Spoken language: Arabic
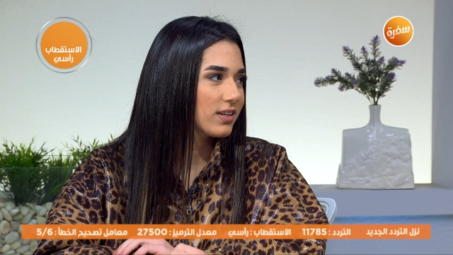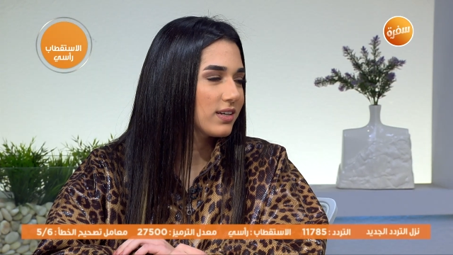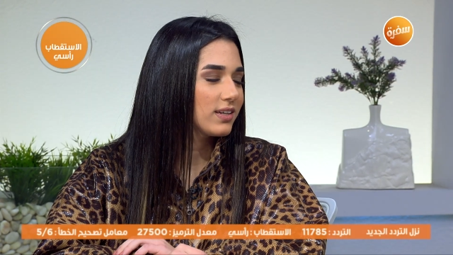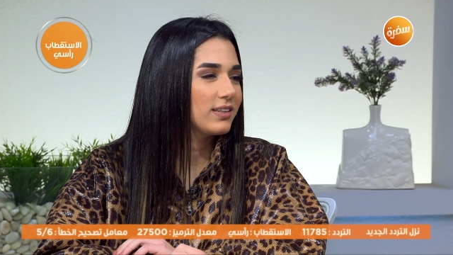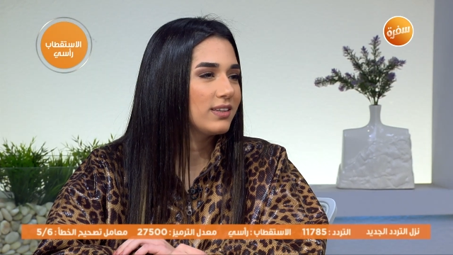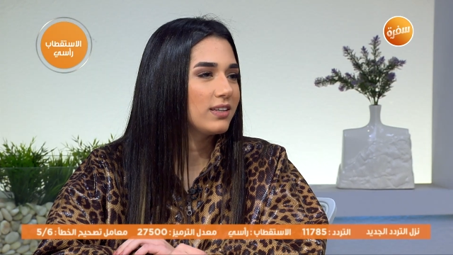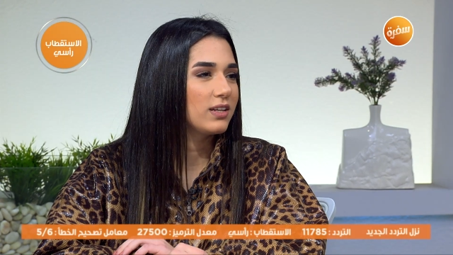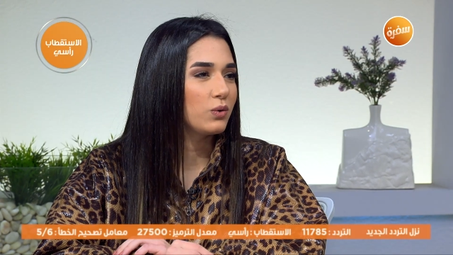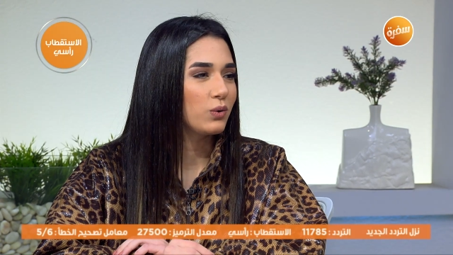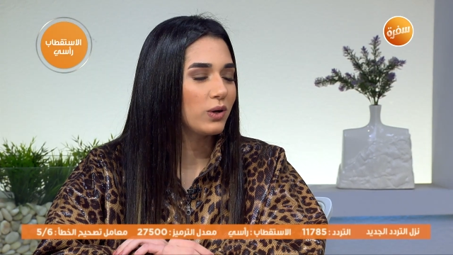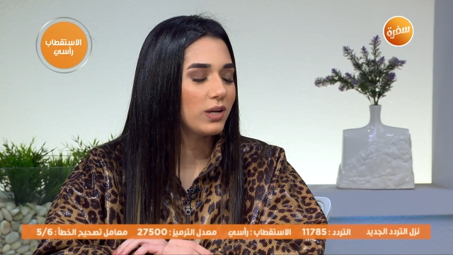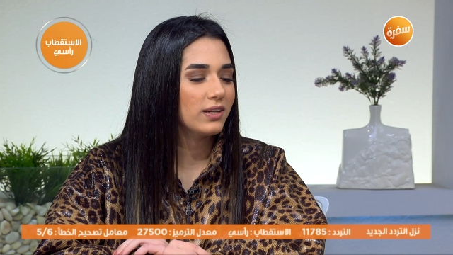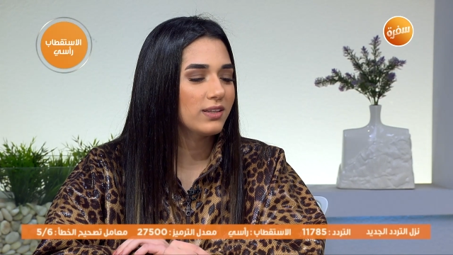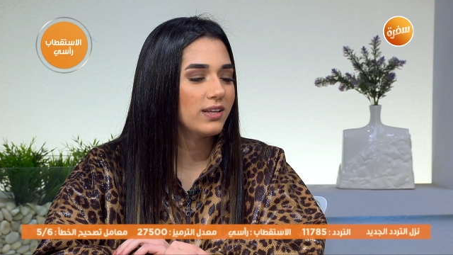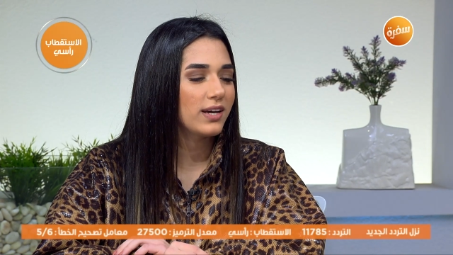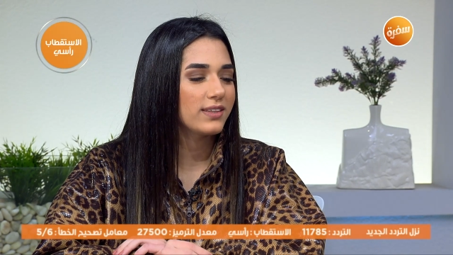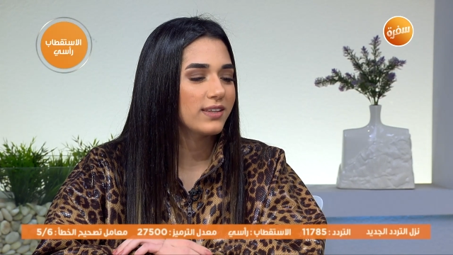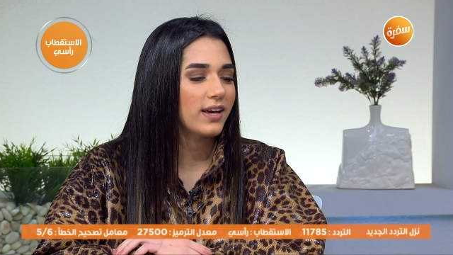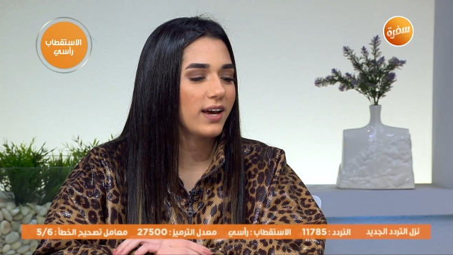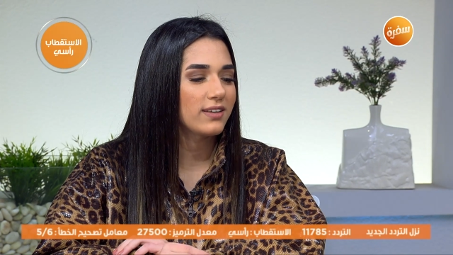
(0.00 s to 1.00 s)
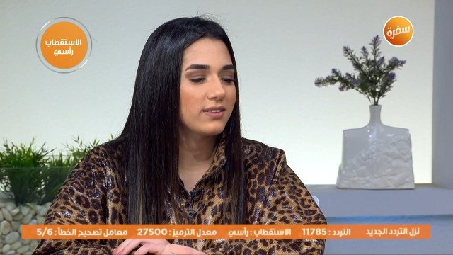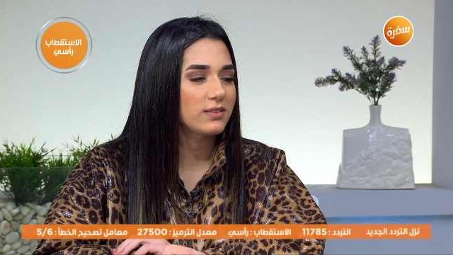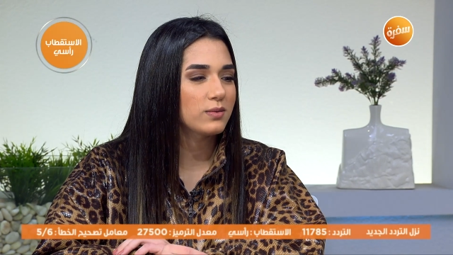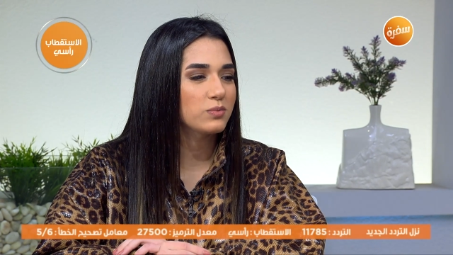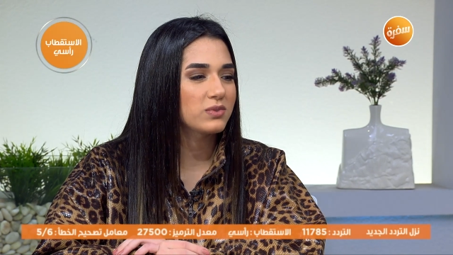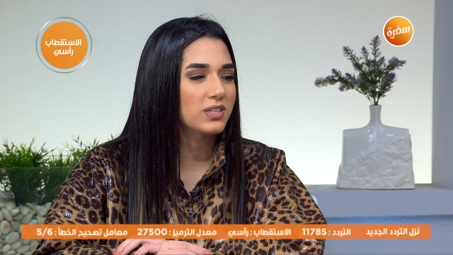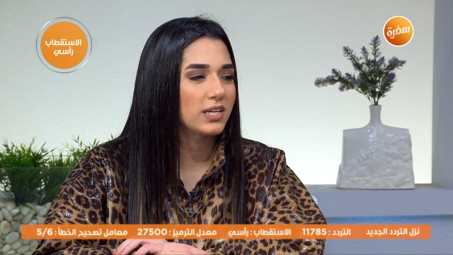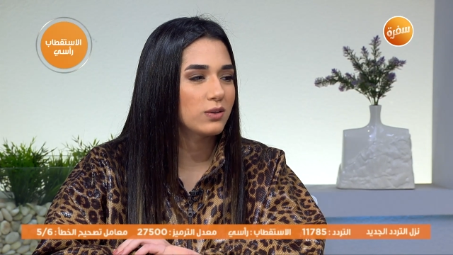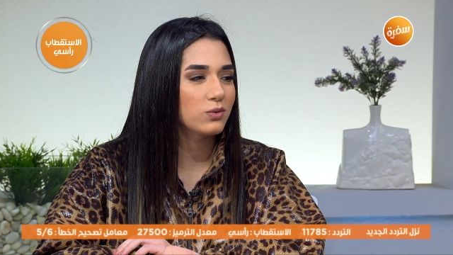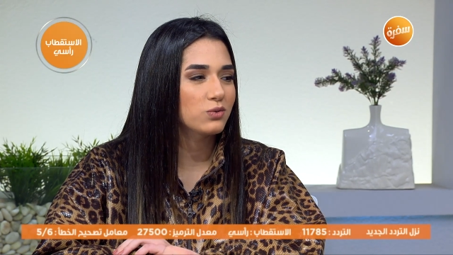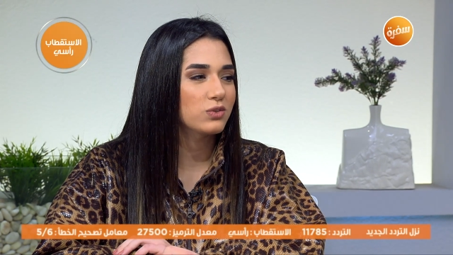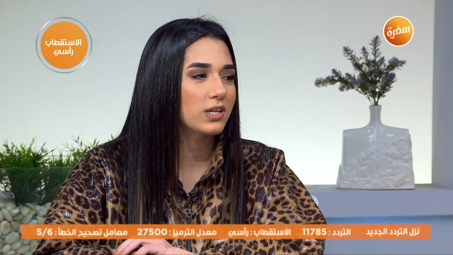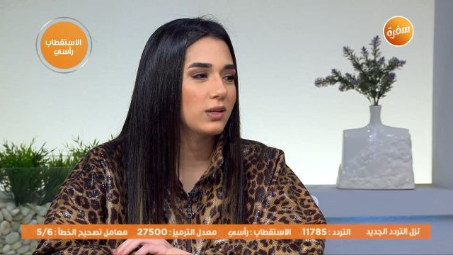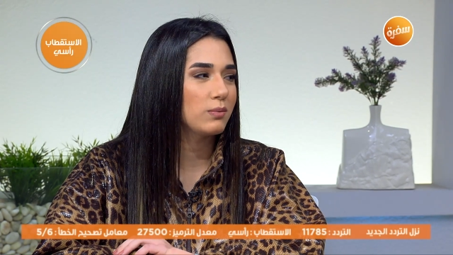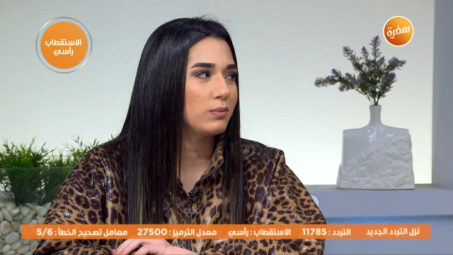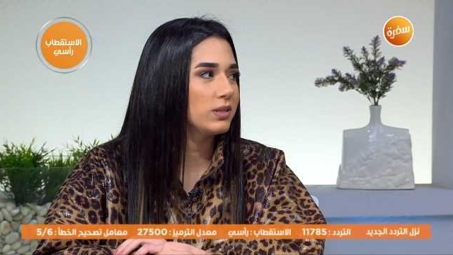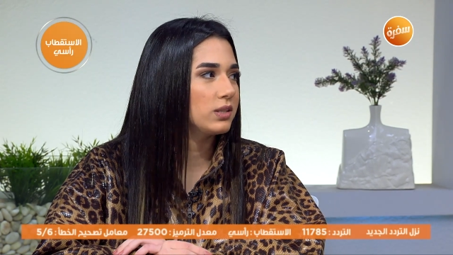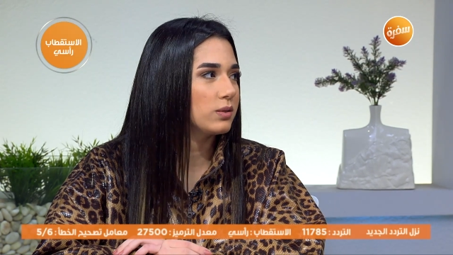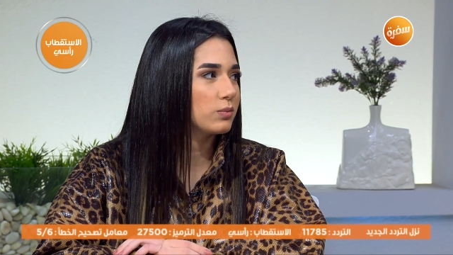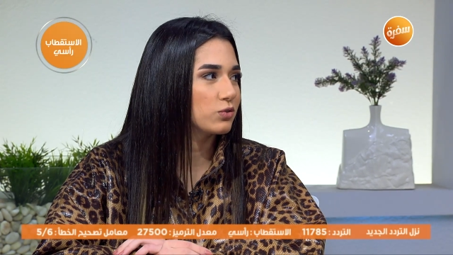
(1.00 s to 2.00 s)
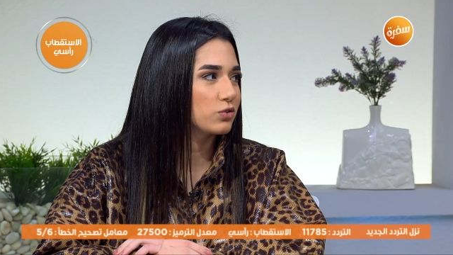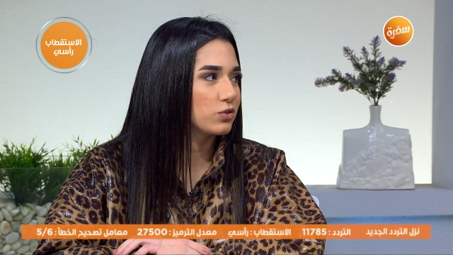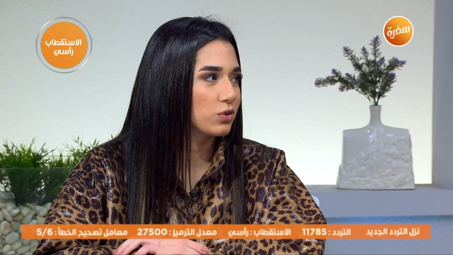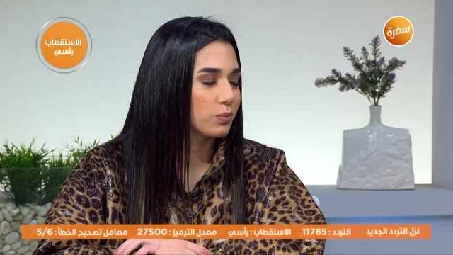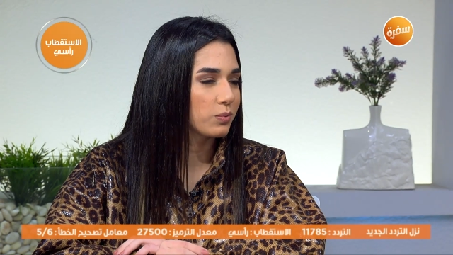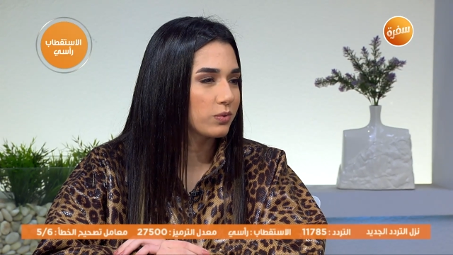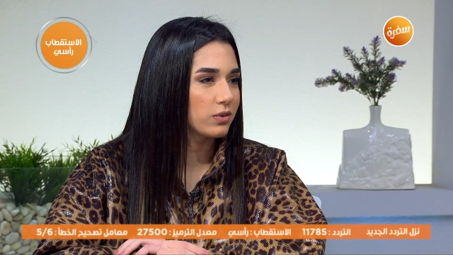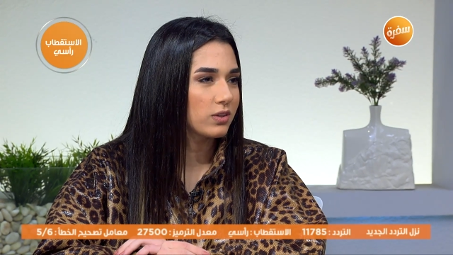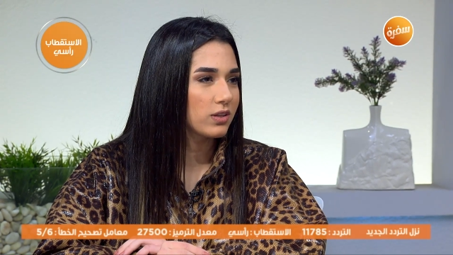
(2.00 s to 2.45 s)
ان الولد هيتحاسب زيه زي البنت بالظبط